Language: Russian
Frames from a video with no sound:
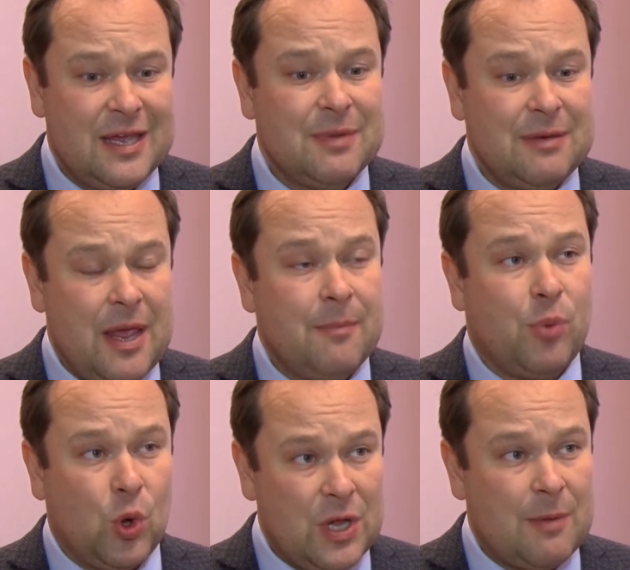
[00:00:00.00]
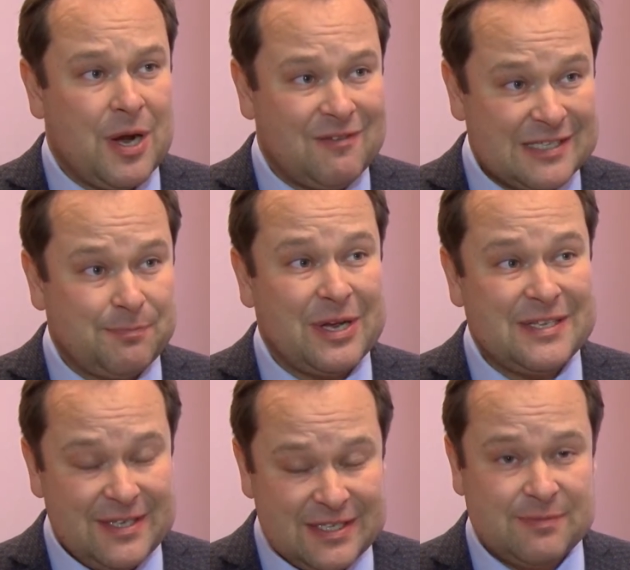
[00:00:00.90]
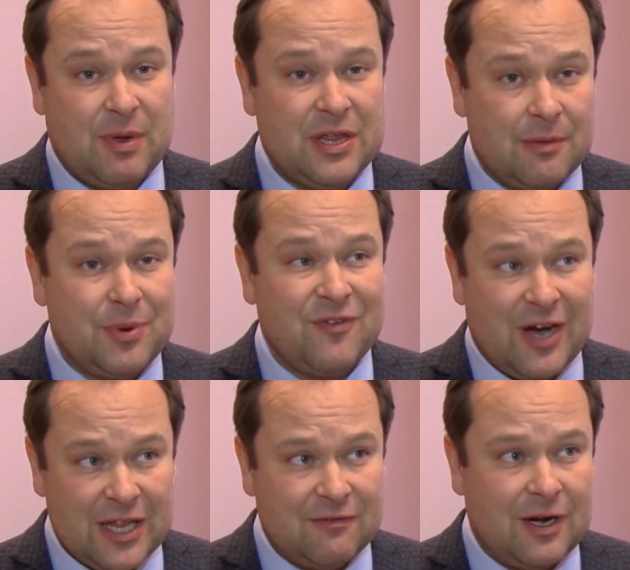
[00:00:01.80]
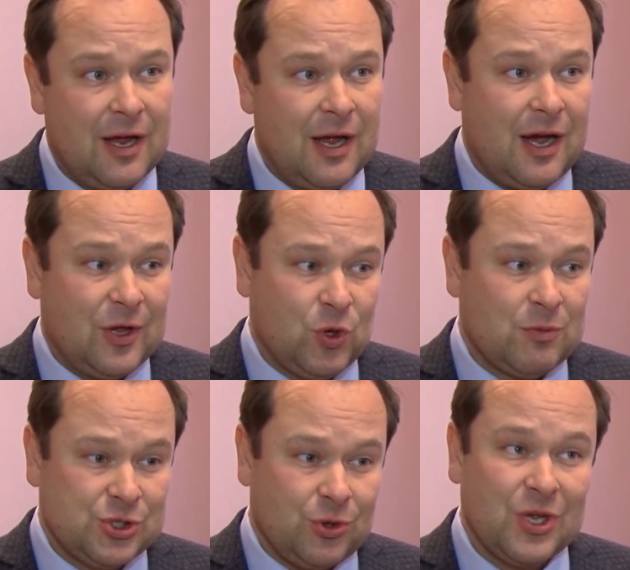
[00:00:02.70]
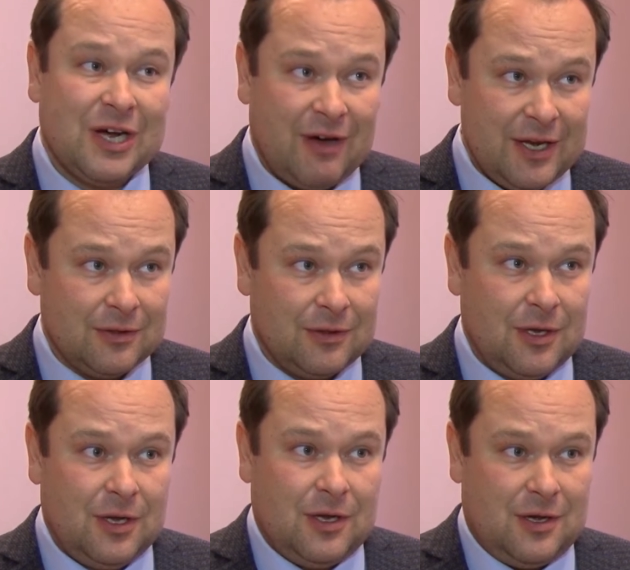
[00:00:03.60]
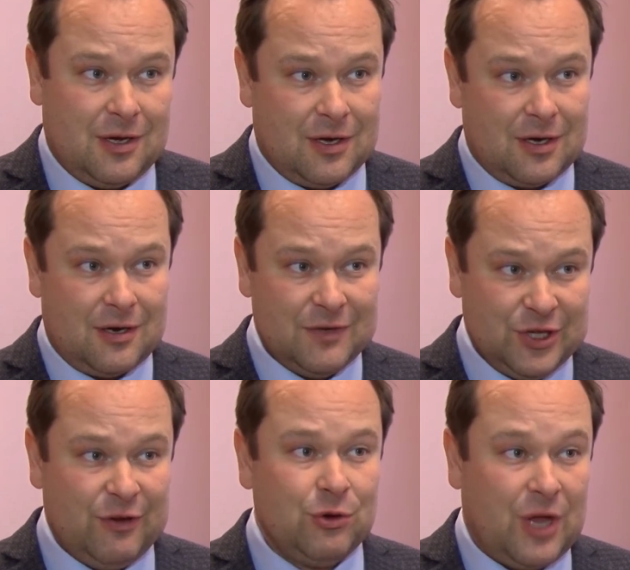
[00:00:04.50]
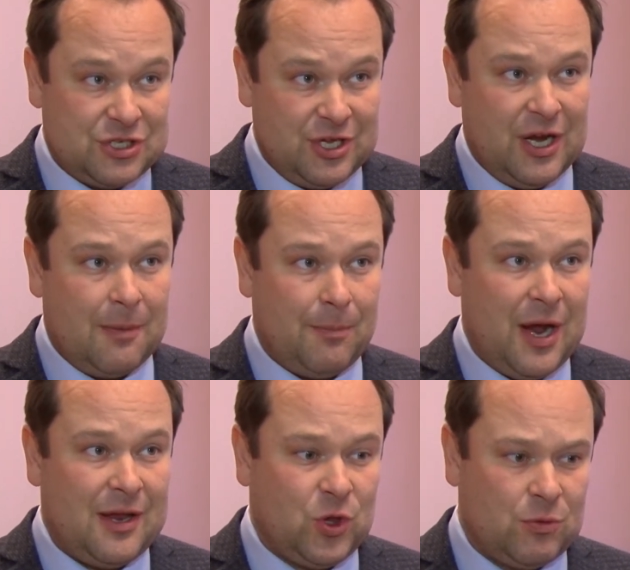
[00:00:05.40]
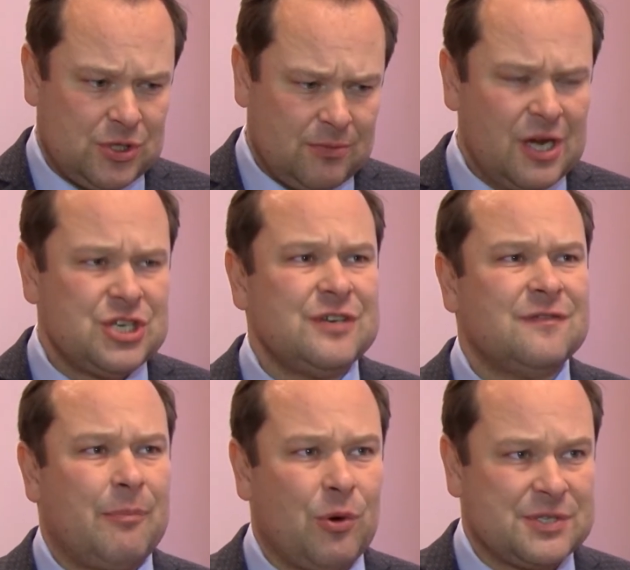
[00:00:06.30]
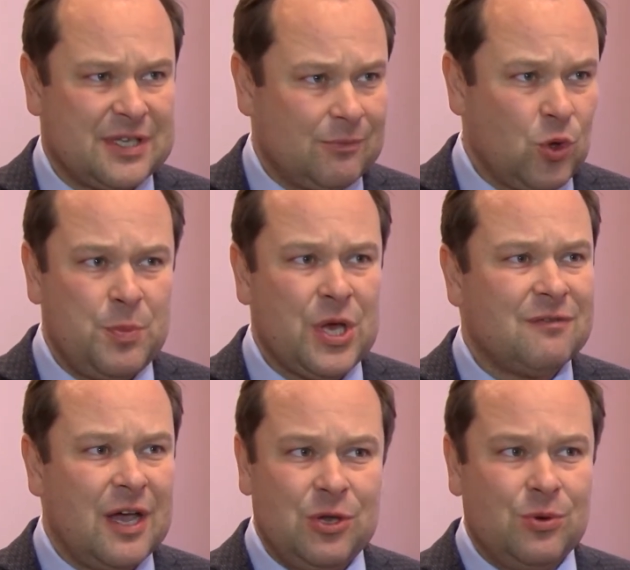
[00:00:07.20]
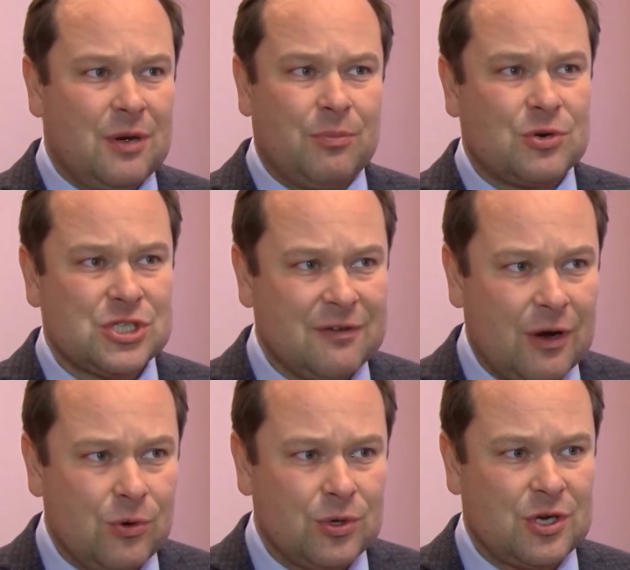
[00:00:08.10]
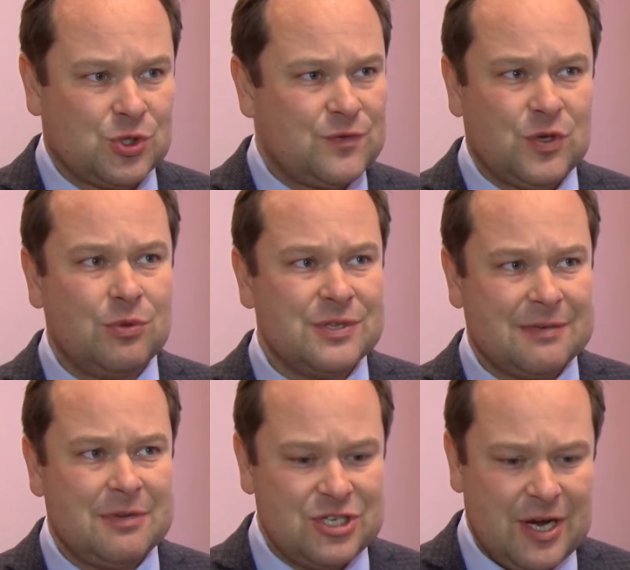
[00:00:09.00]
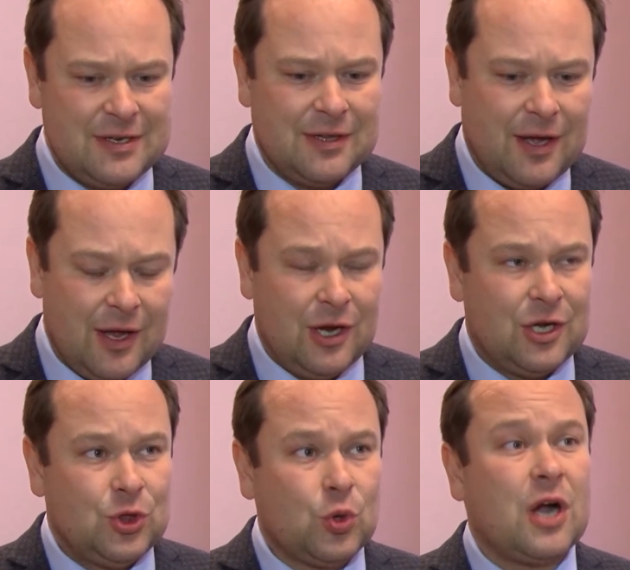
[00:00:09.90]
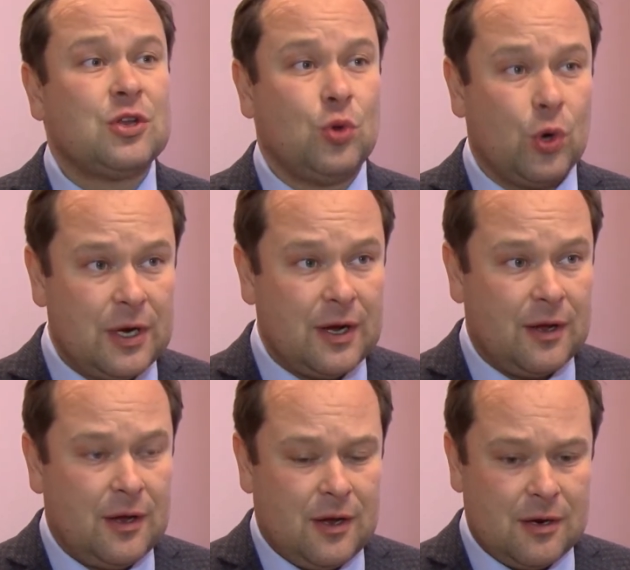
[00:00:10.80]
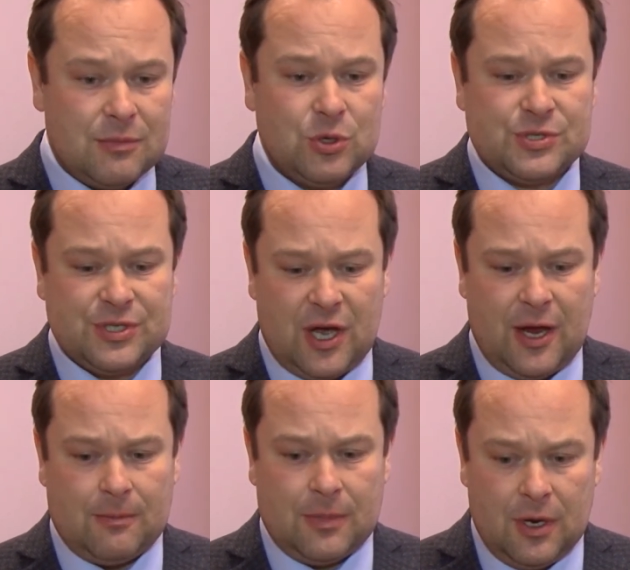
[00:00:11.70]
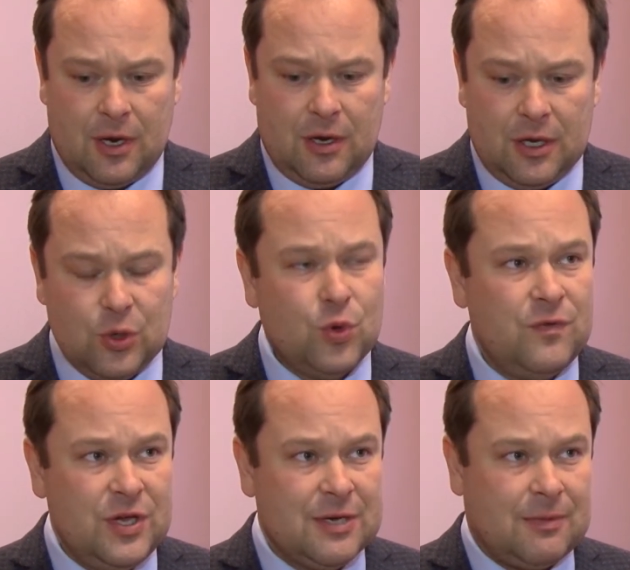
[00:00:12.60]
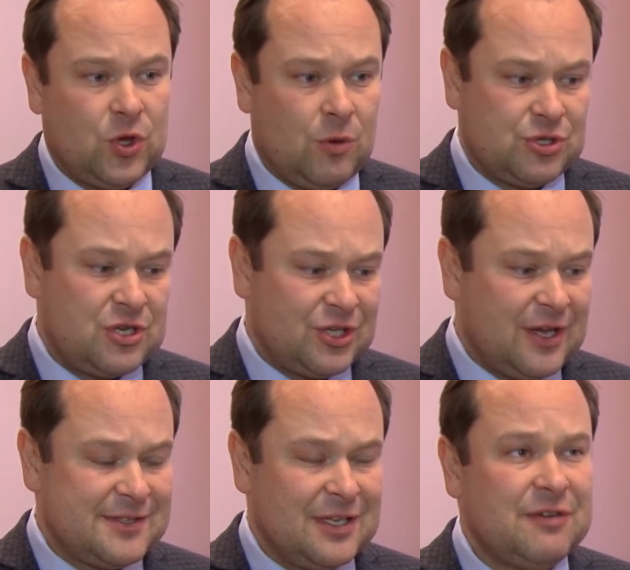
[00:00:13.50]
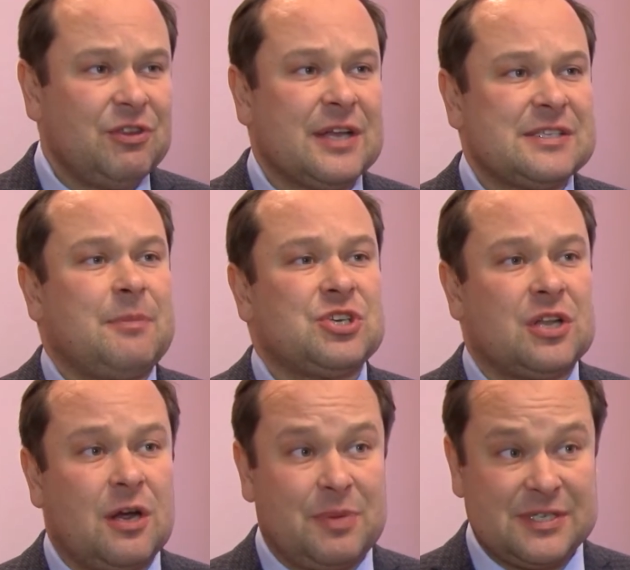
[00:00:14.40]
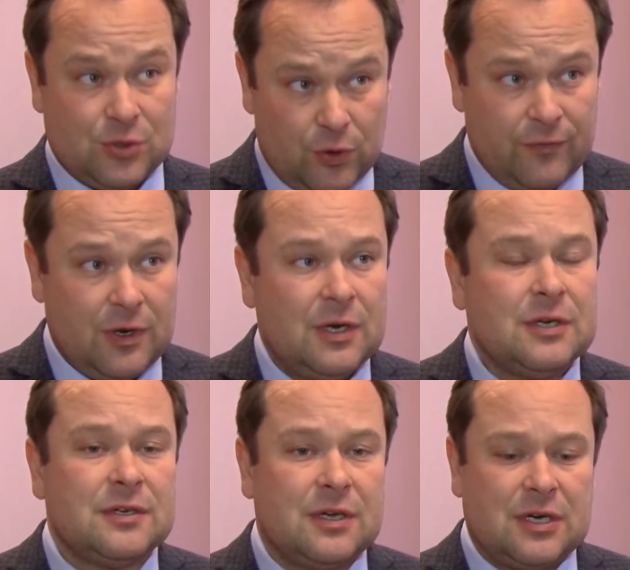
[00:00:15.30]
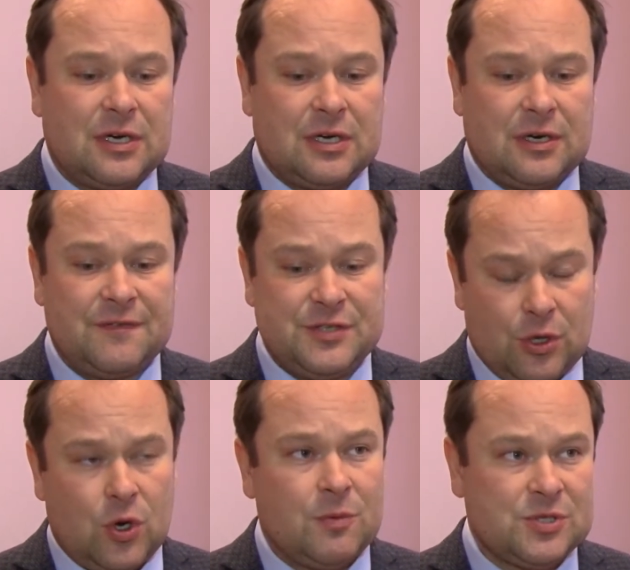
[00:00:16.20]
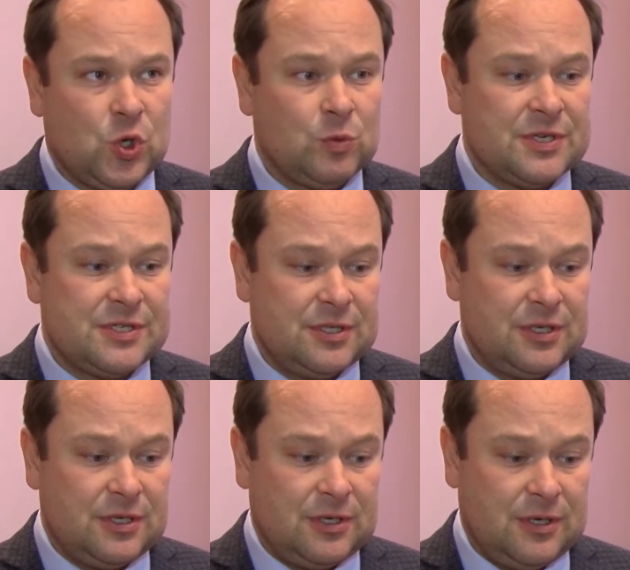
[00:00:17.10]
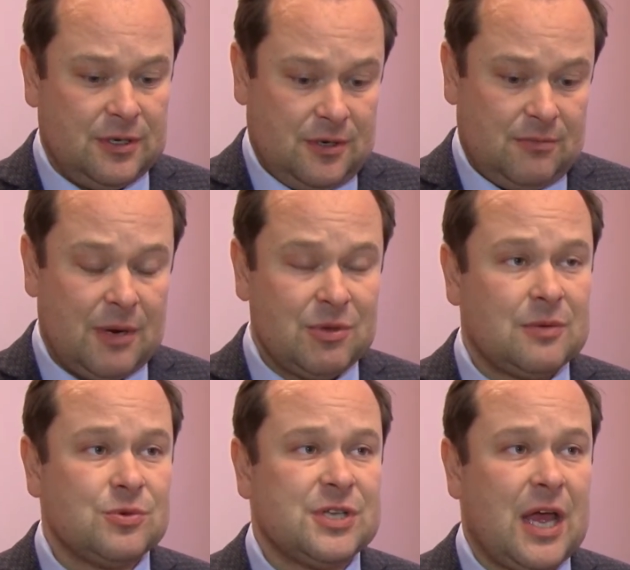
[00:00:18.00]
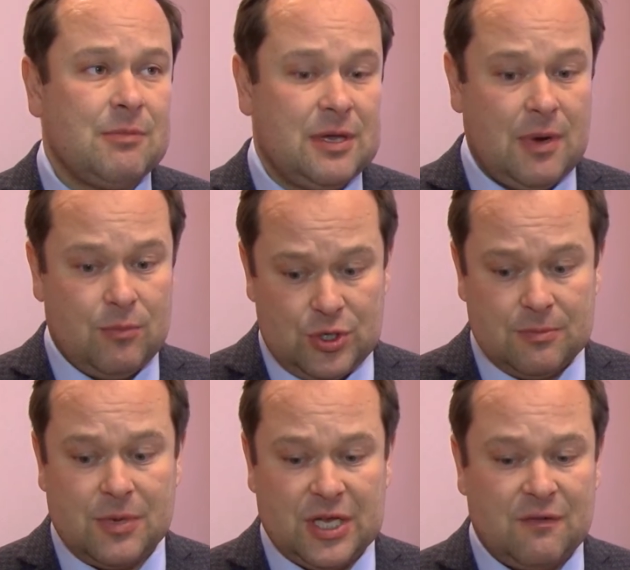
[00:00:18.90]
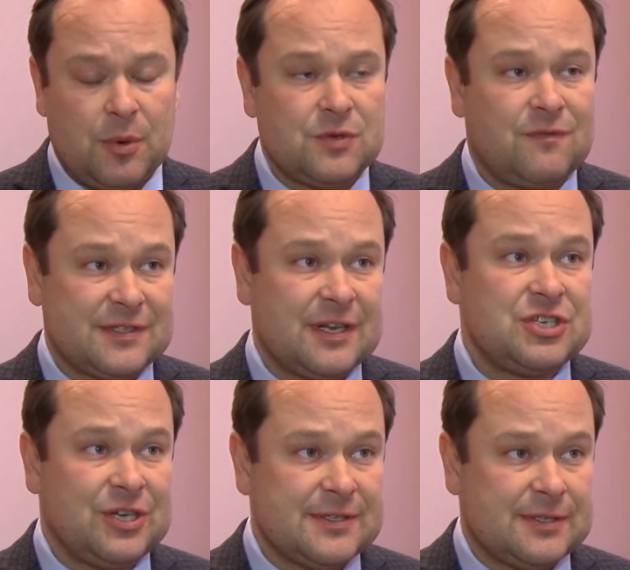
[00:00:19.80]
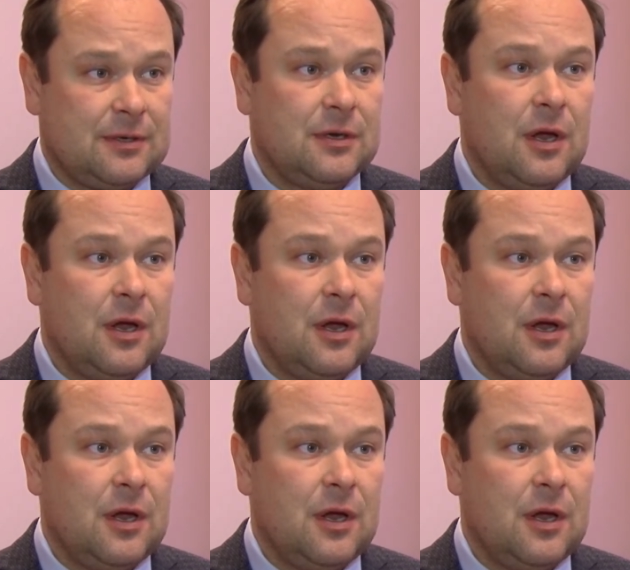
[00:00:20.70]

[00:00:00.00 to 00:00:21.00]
и мы имеем полное право спросить господина Привалова о том, что он говорил э, в интервью нашей телекомпании о том, что мы решим вопросы там, до 1 июня прошлого года, что все будет замечательно. Но как только мы узнаем, и увидим о том, что начинается ликвидация пожарных постов э, в селах Омской области. И мы об этом узнаем, и мы будем к этому вопросу возвращаться.